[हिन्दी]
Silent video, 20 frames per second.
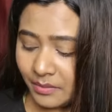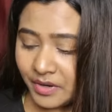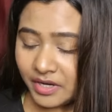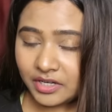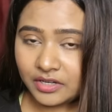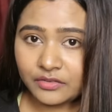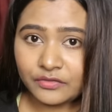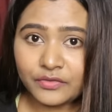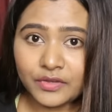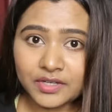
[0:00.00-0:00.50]

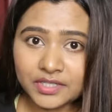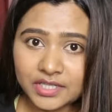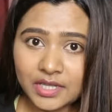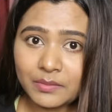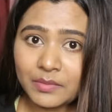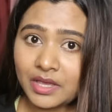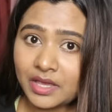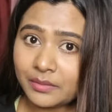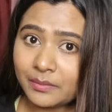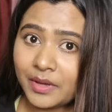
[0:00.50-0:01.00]
बट फिर
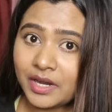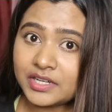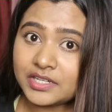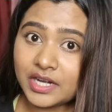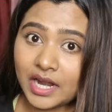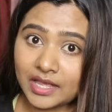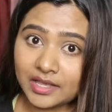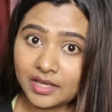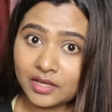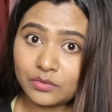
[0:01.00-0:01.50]
से मैं एक बार
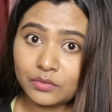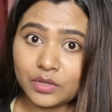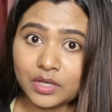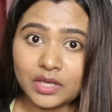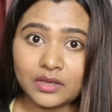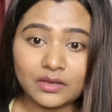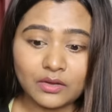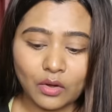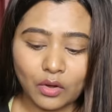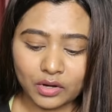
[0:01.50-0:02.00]
ट्राई
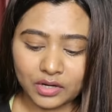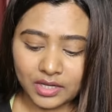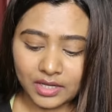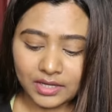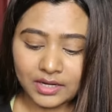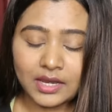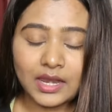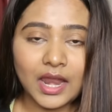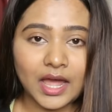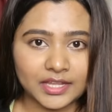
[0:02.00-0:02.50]
करूंगी और
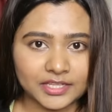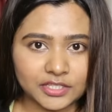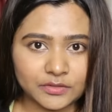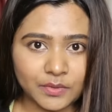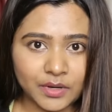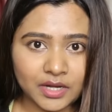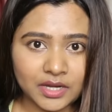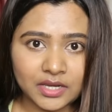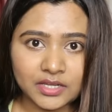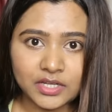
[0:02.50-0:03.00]
एक
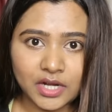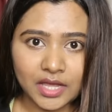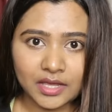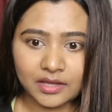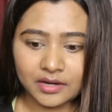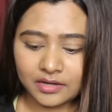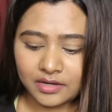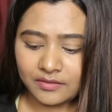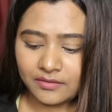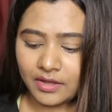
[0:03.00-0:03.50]
लास्ट बार ही ट्राई
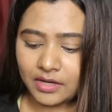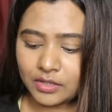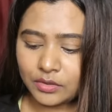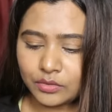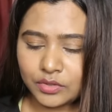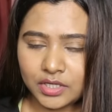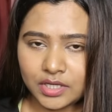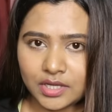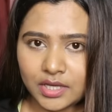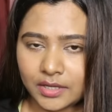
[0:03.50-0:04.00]
करने वाली
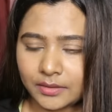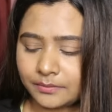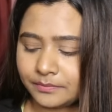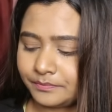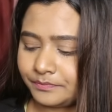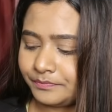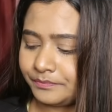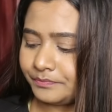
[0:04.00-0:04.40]
हूँ ठीक है